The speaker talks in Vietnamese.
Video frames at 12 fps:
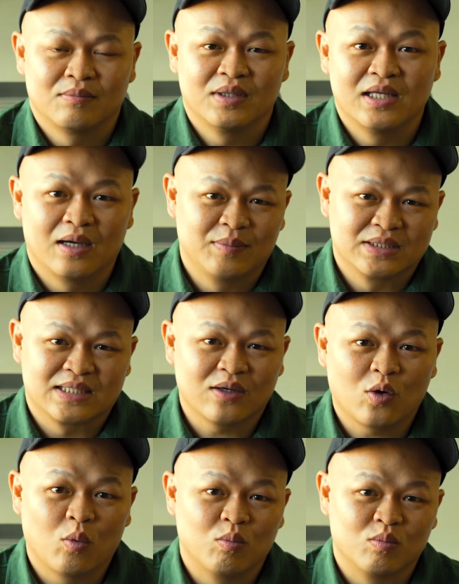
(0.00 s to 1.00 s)
bây giờ mình sẽ
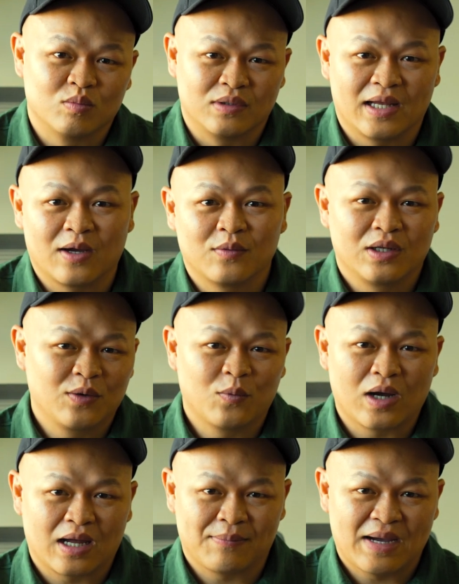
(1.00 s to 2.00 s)
cùng nhau đi
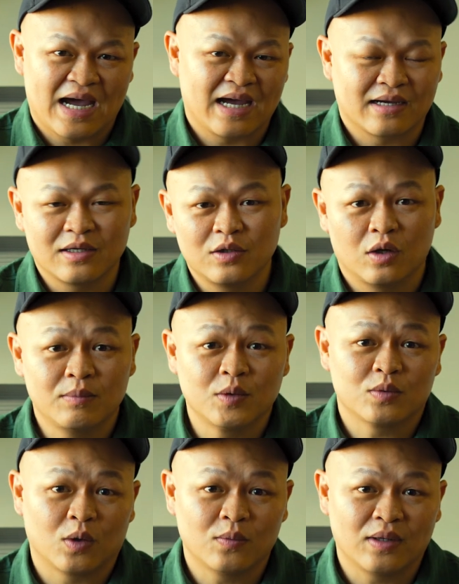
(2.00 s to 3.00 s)
qua ba cái nhóm
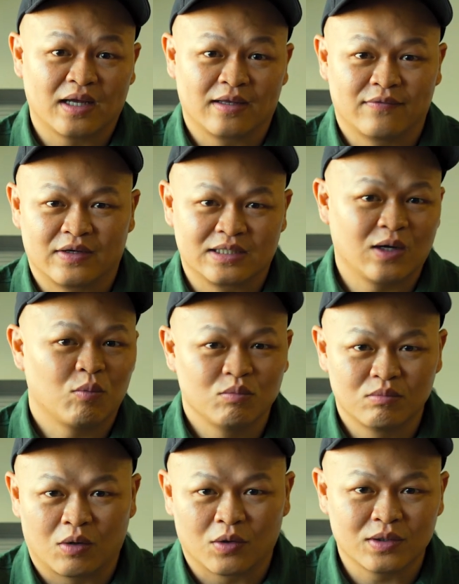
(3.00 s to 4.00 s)
yếu tố này và
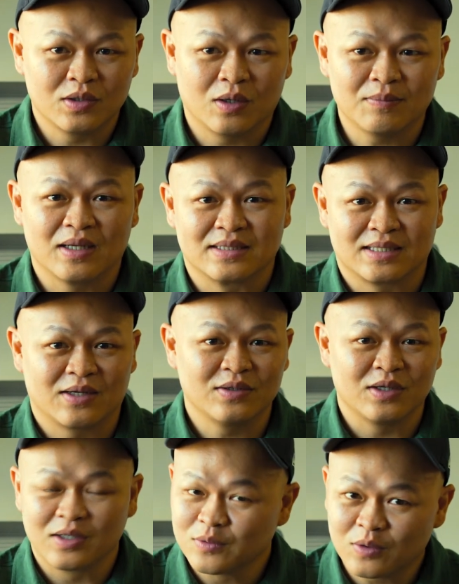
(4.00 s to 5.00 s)
trong mỗi cái nhóm này sẽ có
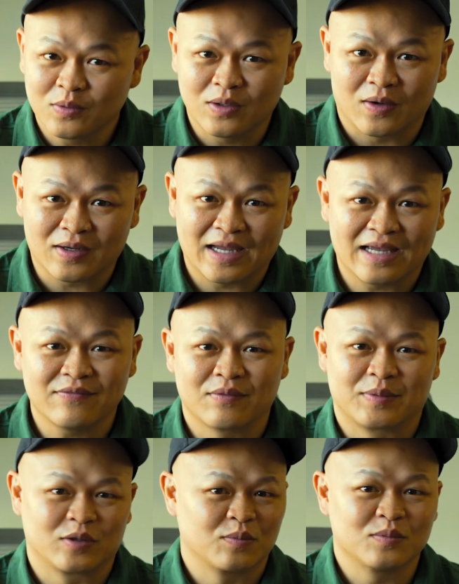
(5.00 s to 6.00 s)
những yếu tố nhỏ khác và
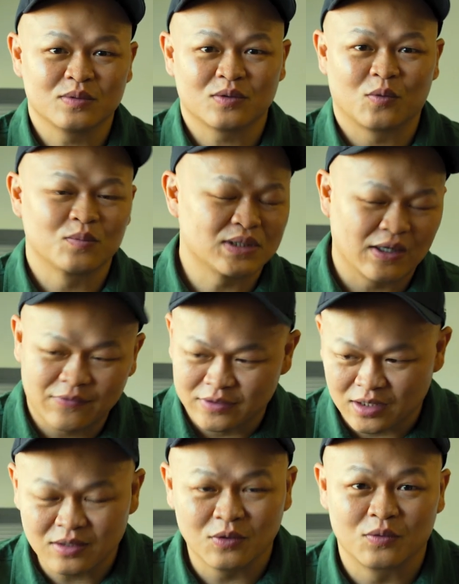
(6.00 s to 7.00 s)
mình cũng cũng sẽ phân
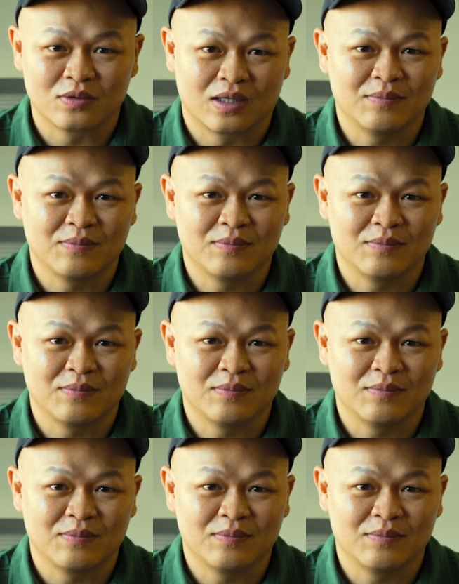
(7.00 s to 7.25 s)
tích luôn